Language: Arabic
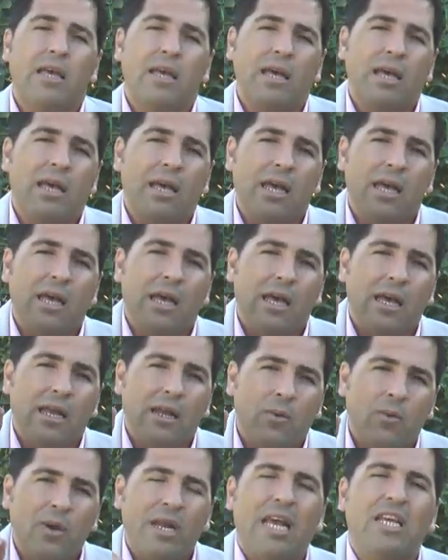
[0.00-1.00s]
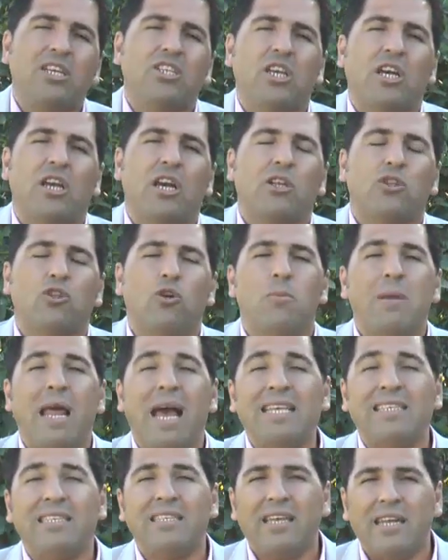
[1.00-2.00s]
أه ولا إن شكرتم
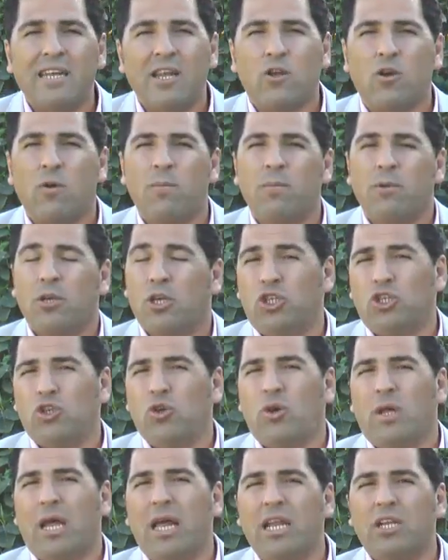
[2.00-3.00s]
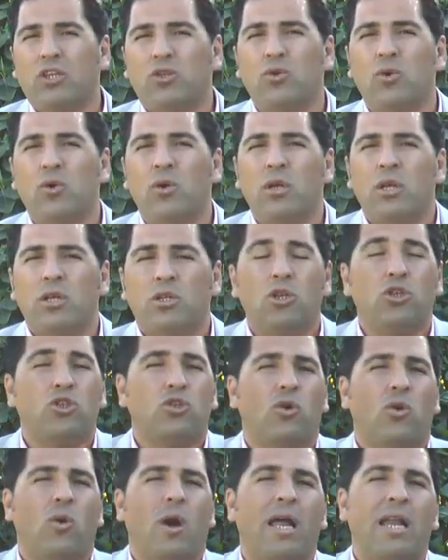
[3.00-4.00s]
لأزيدنكم الشكر على شو
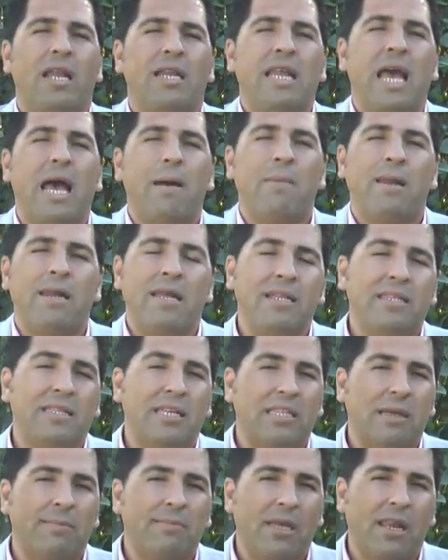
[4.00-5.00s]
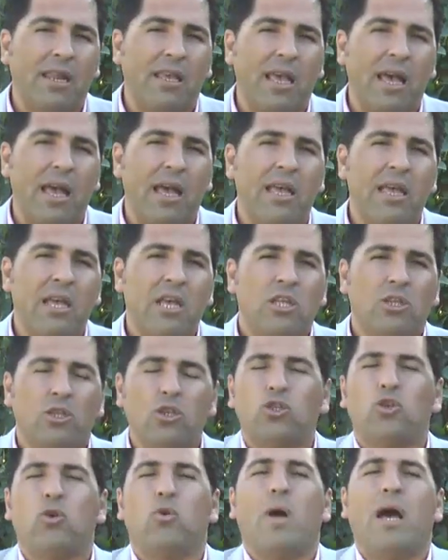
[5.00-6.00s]
تشكروا على النعم اللي أنت تمتلكها
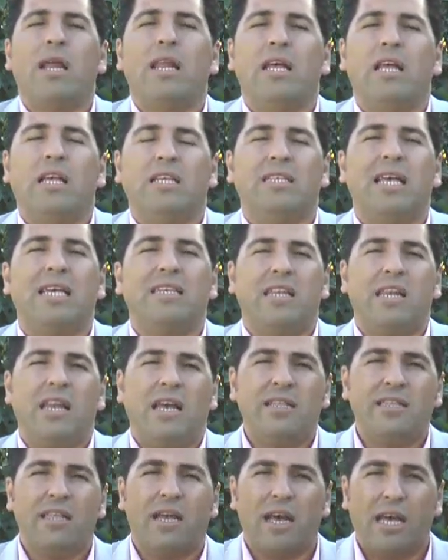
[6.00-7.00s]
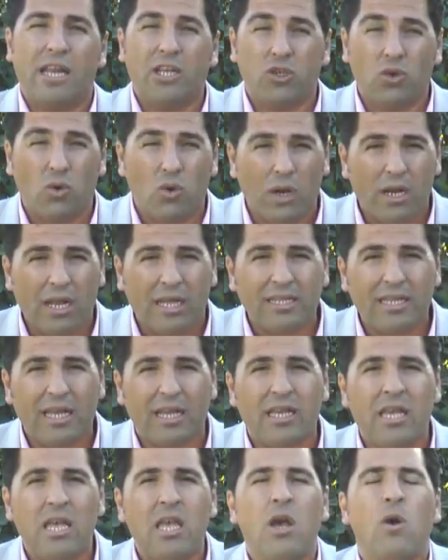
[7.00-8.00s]
تشكروا على الإحساس اللي عندك على الشعور اللي عندك
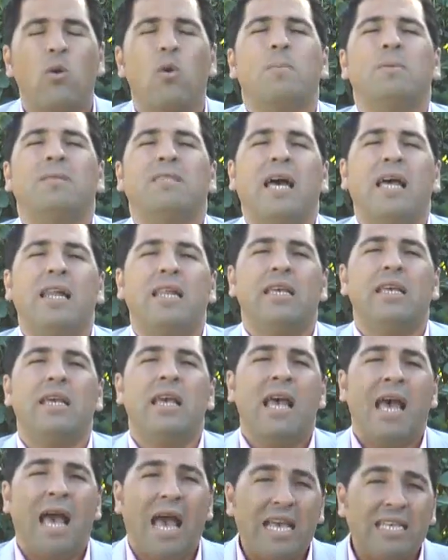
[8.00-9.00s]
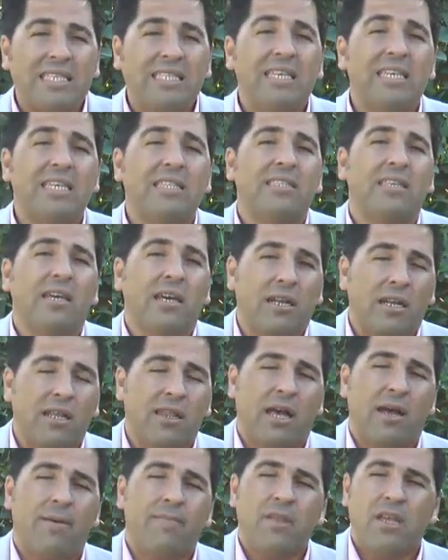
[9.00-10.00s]
وبالتالي حيزيد
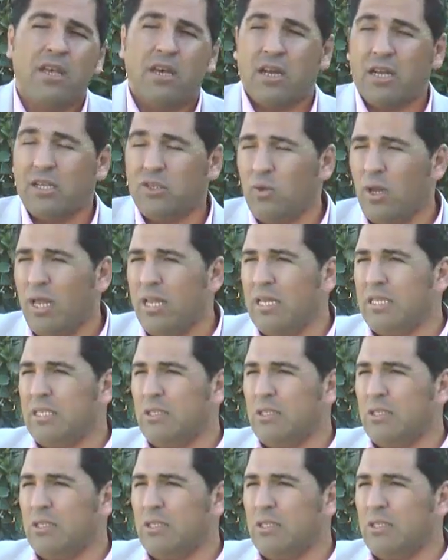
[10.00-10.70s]
الرضا الرسول عليه